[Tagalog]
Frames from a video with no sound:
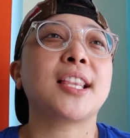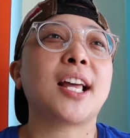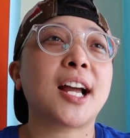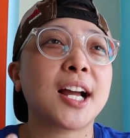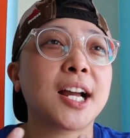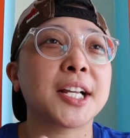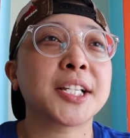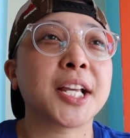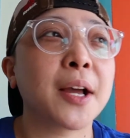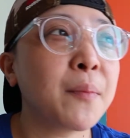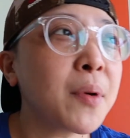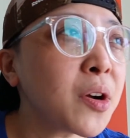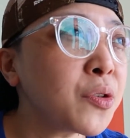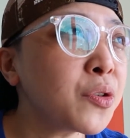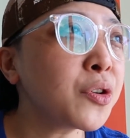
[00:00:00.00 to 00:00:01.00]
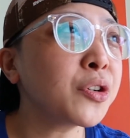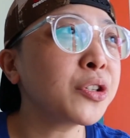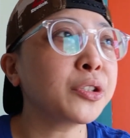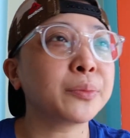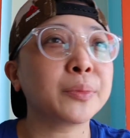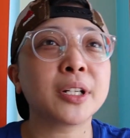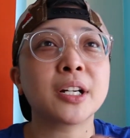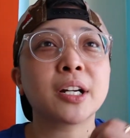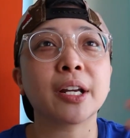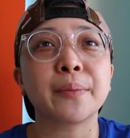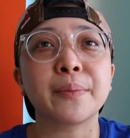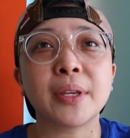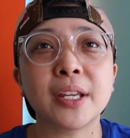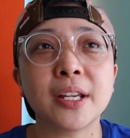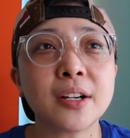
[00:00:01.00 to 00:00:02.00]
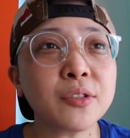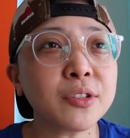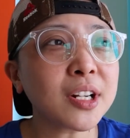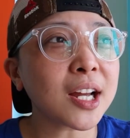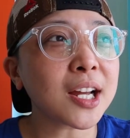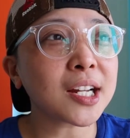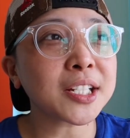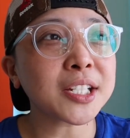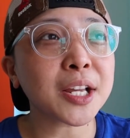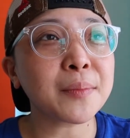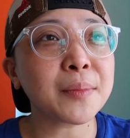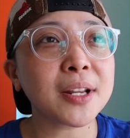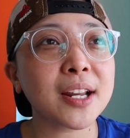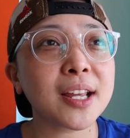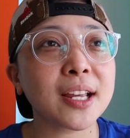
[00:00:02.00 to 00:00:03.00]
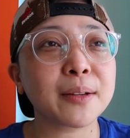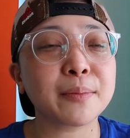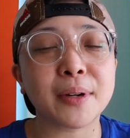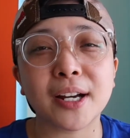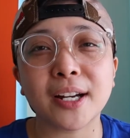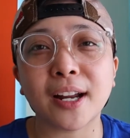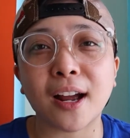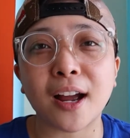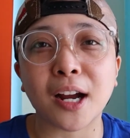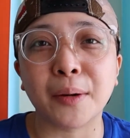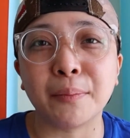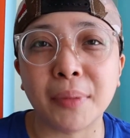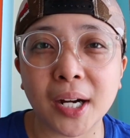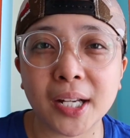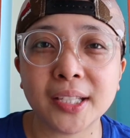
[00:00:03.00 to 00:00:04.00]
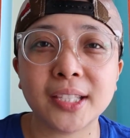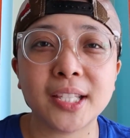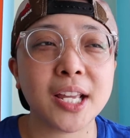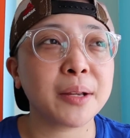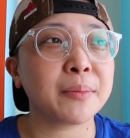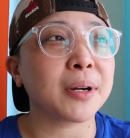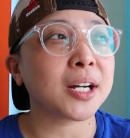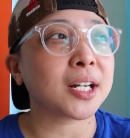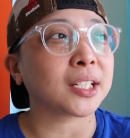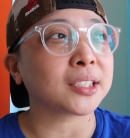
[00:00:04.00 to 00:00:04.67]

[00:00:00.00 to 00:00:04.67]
nakakasama ko, ng mga kaibigan ko nakakasama, like mga nakakabonding, mga